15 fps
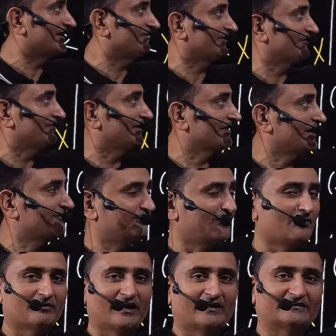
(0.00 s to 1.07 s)
सवाल यही
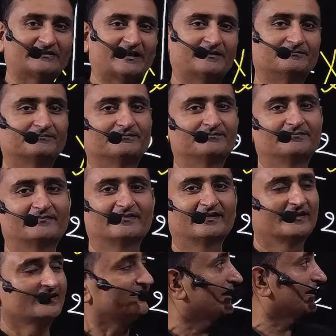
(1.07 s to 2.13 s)
फॉर्मूला आता है
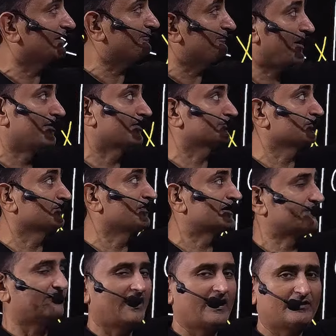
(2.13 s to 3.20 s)
कि अरे पावर तो
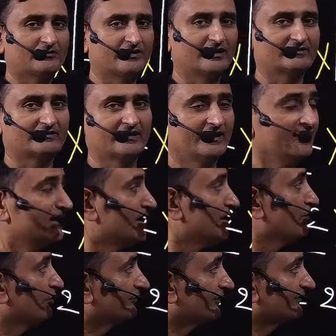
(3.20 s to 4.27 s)
मल्टीप्लाई हो जाता है
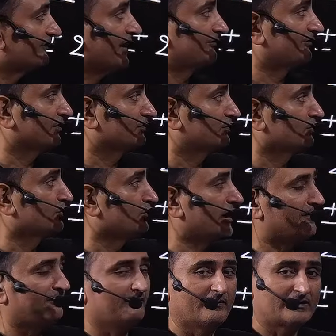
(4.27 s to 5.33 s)
उस हिसाब से टू और
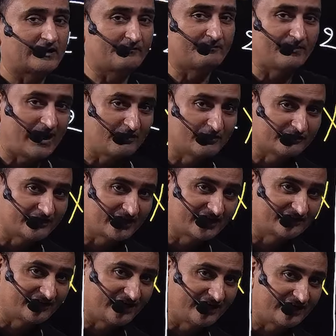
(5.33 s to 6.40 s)
हाफ मल्टीप्लाई हो जाना
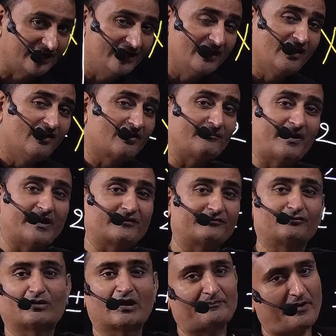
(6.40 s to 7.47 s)
चाहिए और माइनस टू
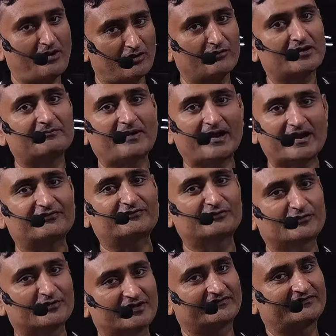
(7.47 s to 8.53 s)
का पावर वन माइनस टू
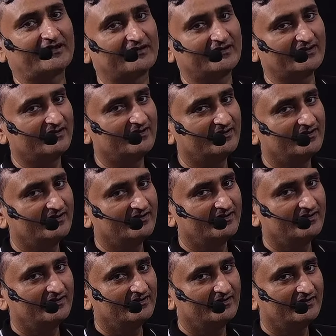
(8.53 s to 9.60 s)
होना चाहिए
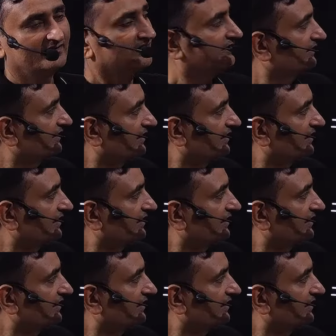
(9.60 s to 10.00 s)
यह